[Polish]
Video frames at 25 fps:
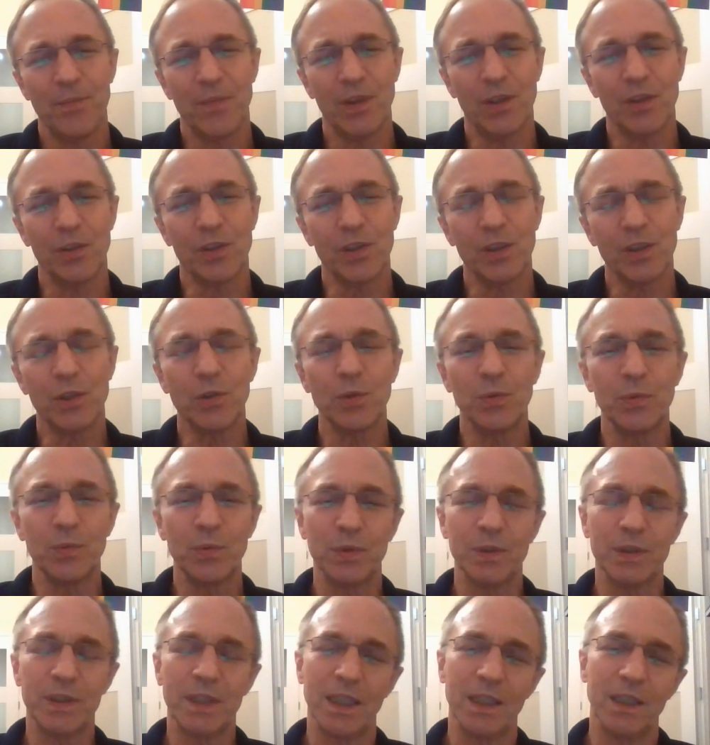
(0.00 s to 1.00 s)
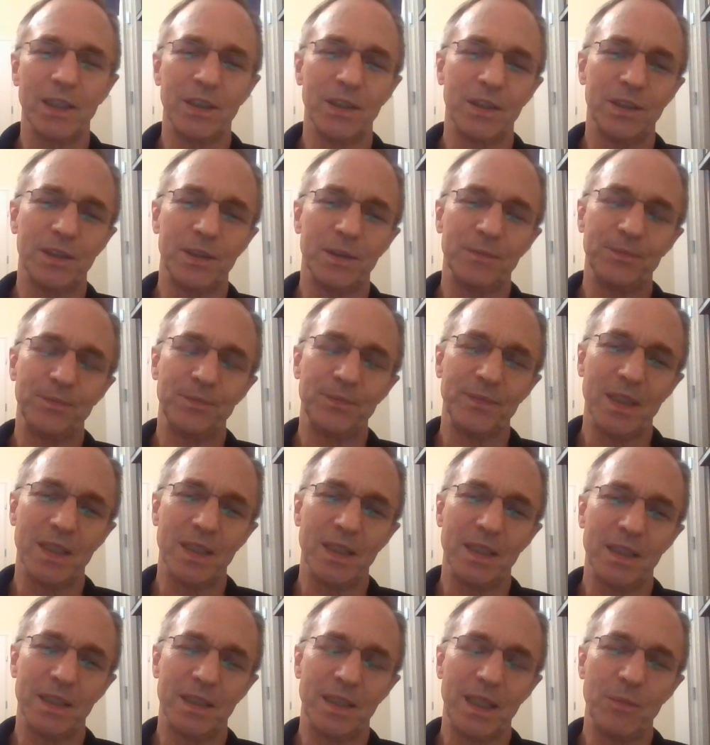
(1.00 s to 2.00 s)
do tytułu tego,
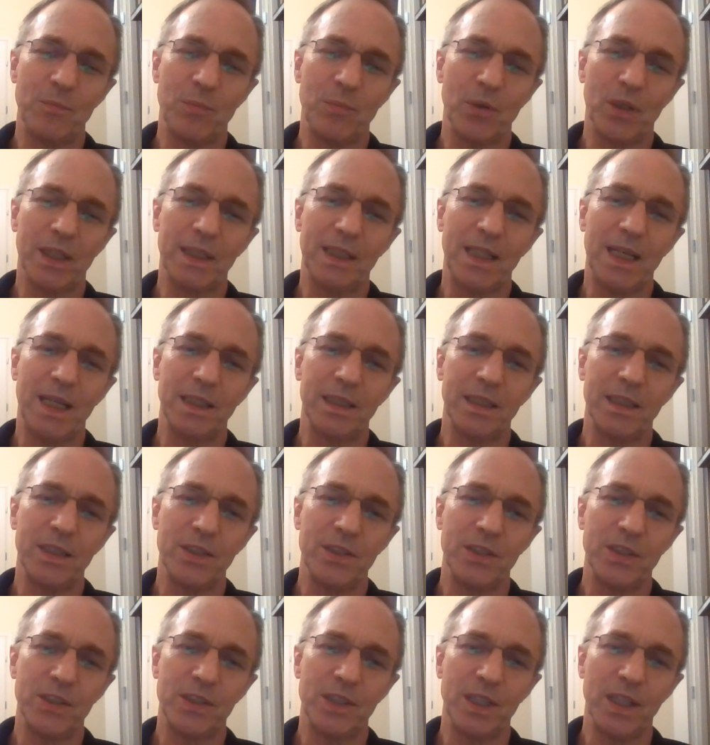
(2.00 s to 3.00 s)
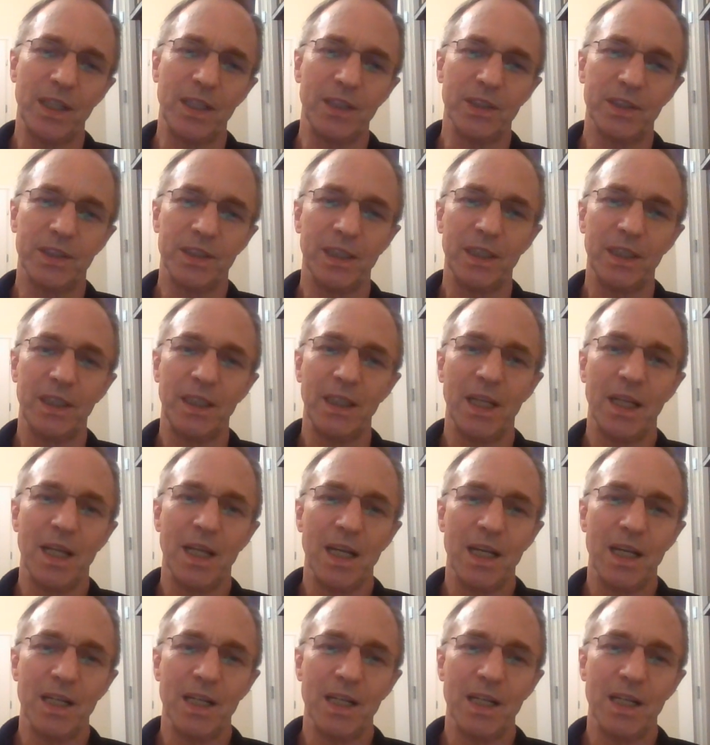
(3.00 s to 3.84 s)
mm, tej pogadanki dzisiejszej,